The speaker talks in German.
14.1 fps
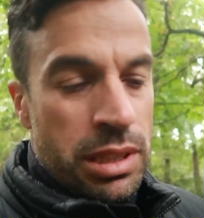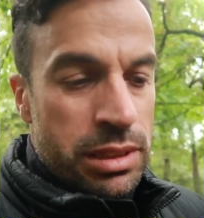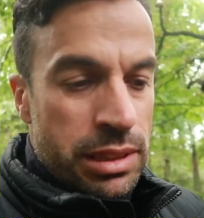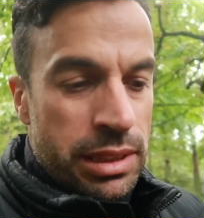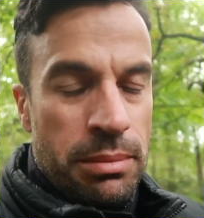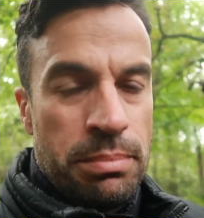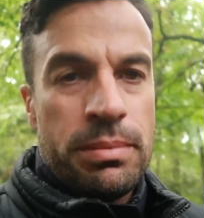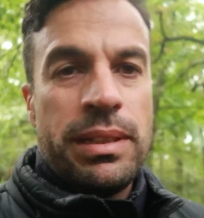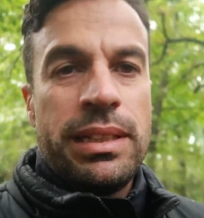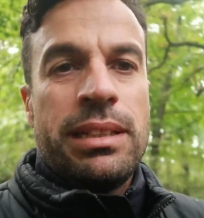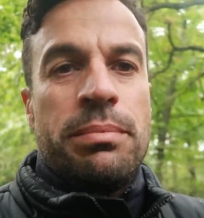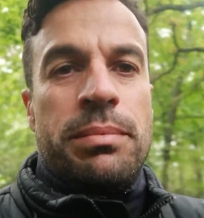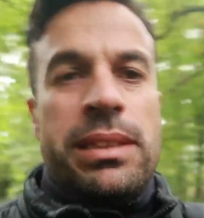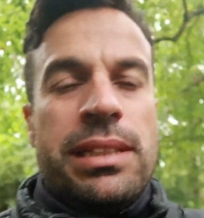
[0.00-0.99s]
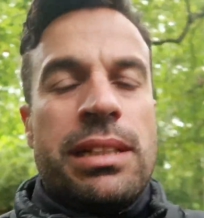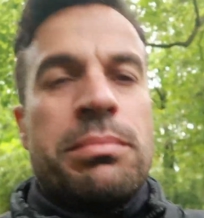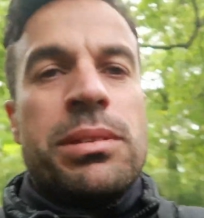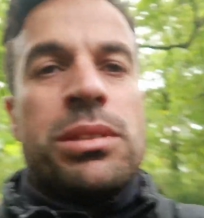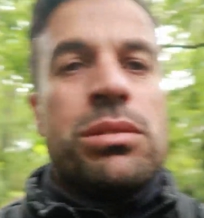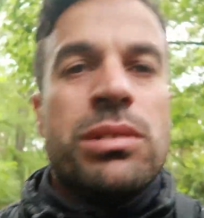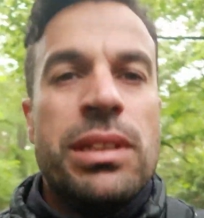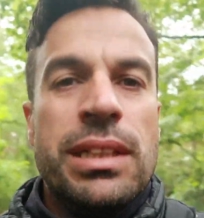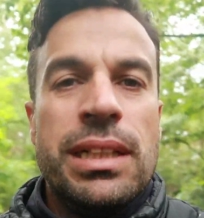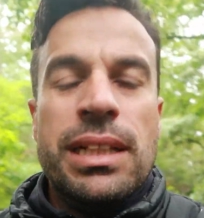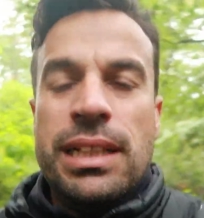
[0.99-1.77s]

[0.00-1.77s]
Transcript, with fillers: Also ich habe, ich habe, ich sag mal so,